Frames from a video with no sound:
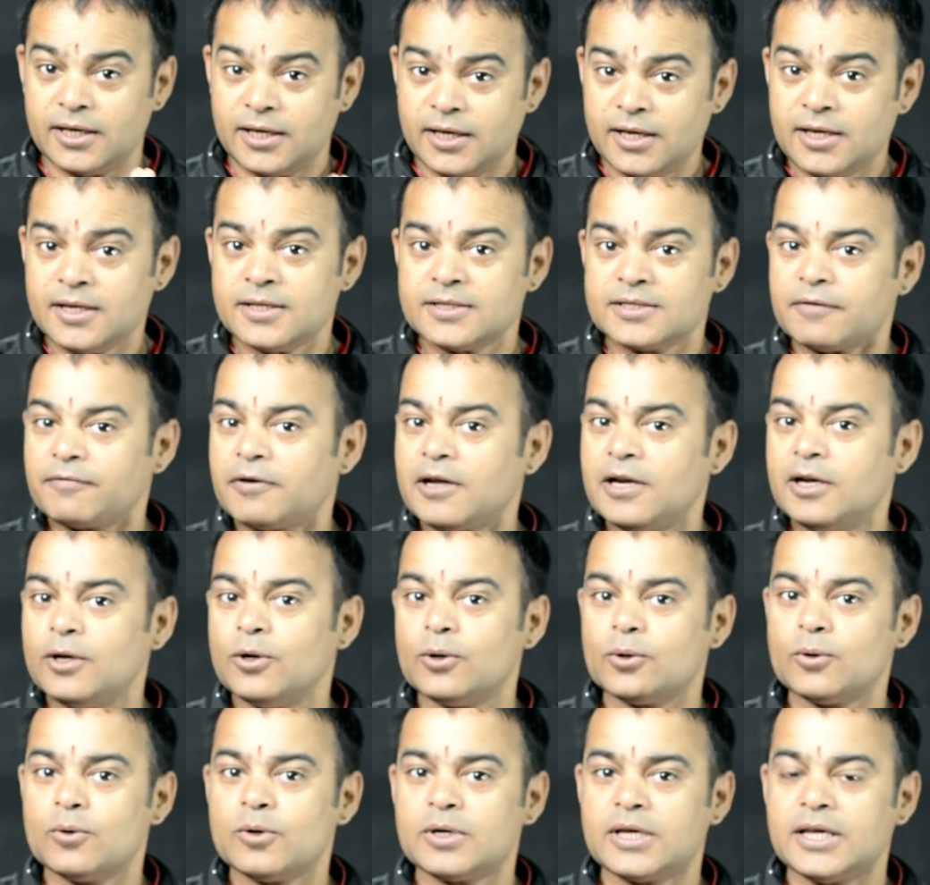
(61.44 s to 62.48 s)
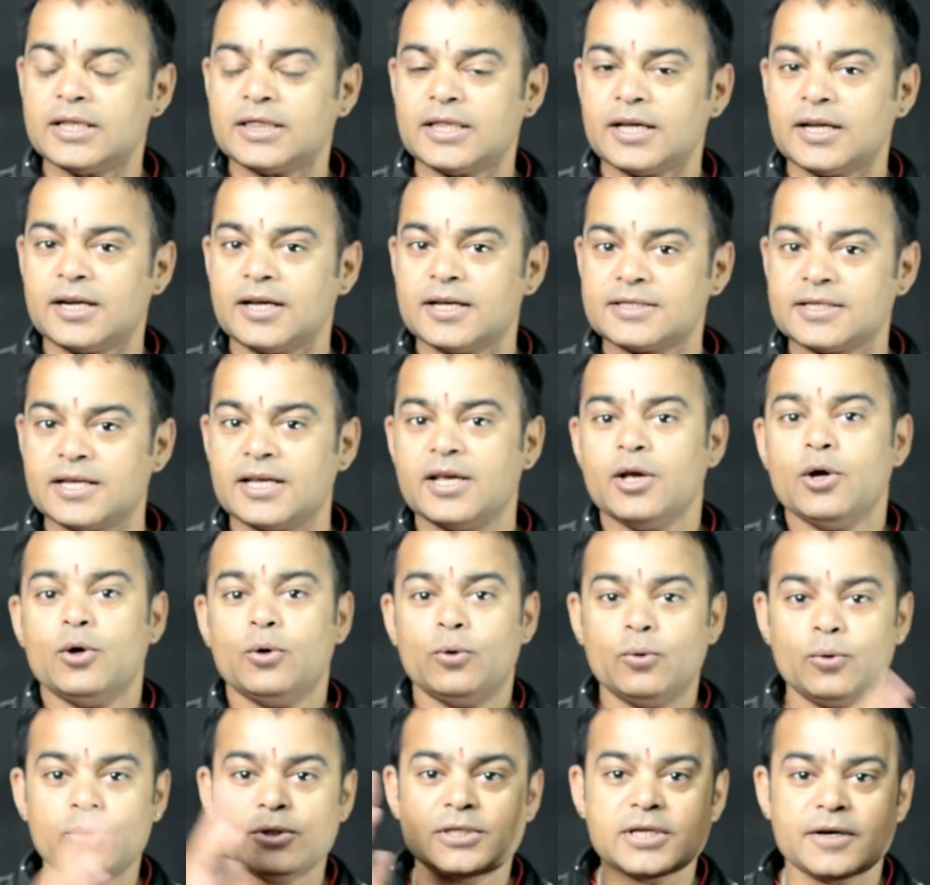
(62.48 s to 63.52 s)
इन सफल लोगों की तरह से
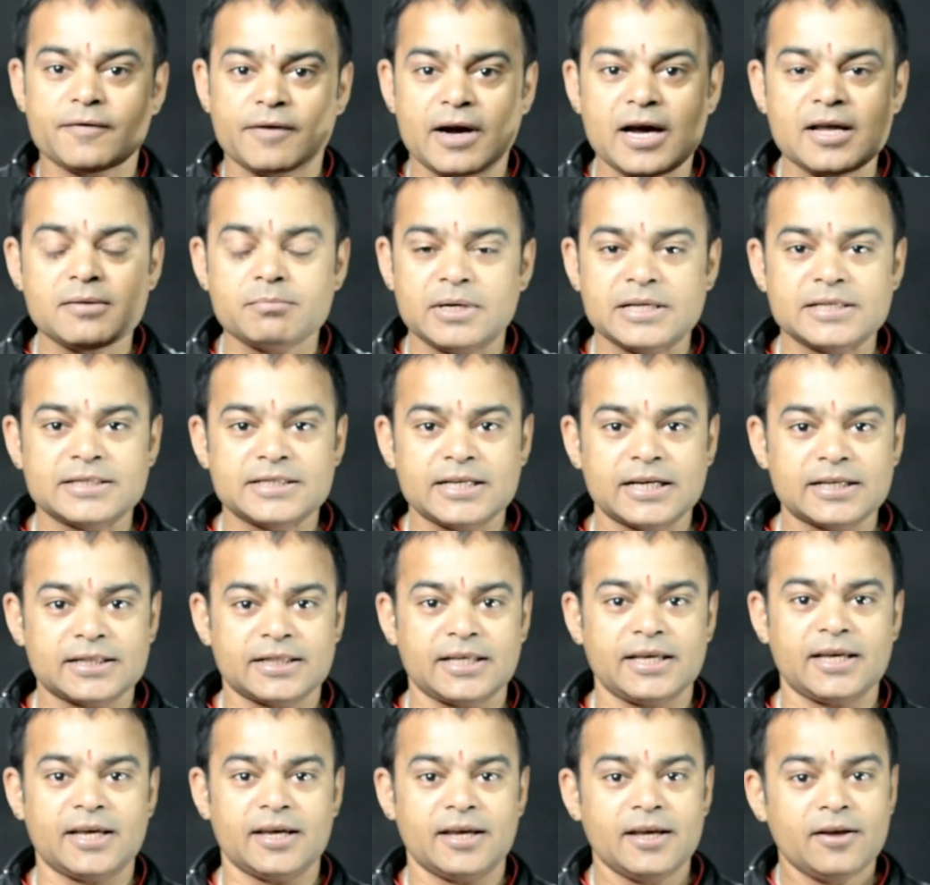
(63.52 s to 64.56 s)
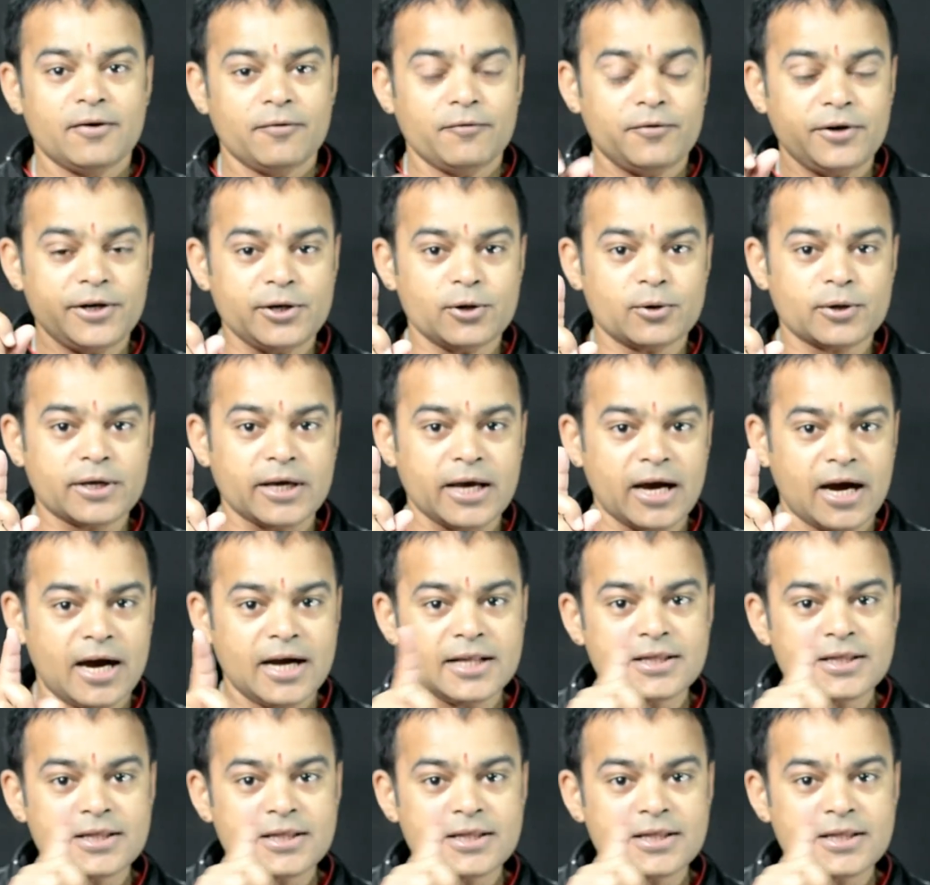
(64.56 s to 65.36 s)
ऊर्जावान बन सकते हैं वीडियो के